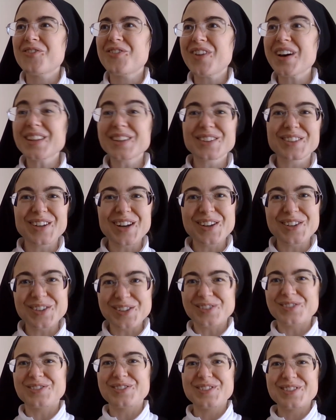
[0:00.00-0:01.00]
fatto la
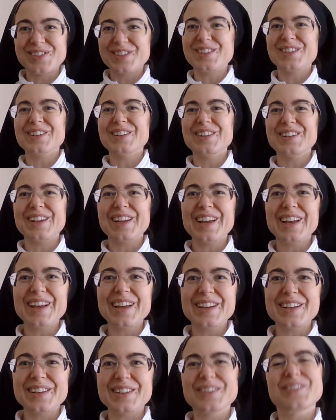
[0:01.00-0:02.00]
loro
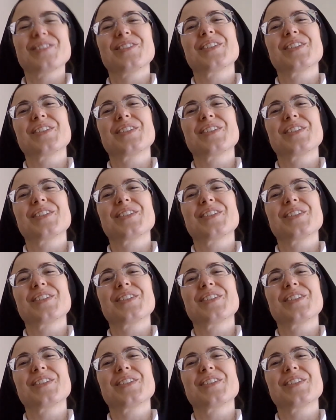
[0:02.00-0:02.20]
funzione,